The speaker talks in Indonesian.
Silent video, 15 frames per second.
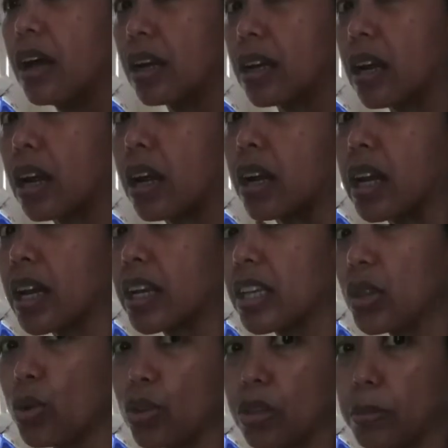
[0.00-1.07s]
gerger
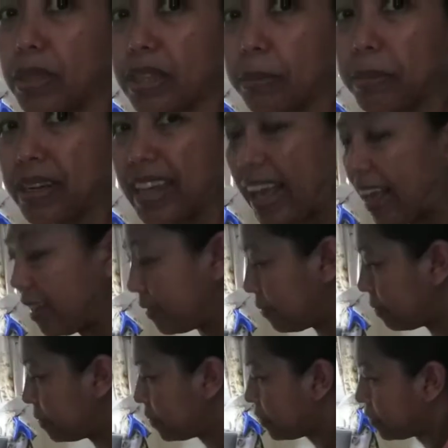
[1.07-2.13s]
gitu loh teman-teman ya
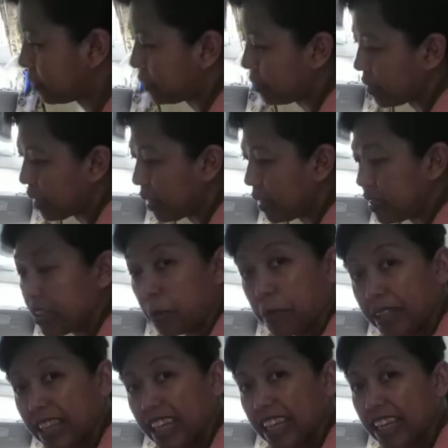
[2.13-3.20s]

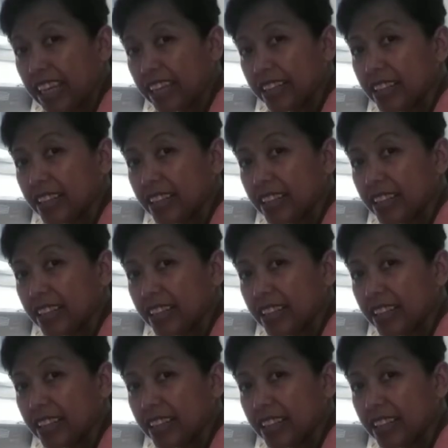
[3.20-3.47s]
seperti ini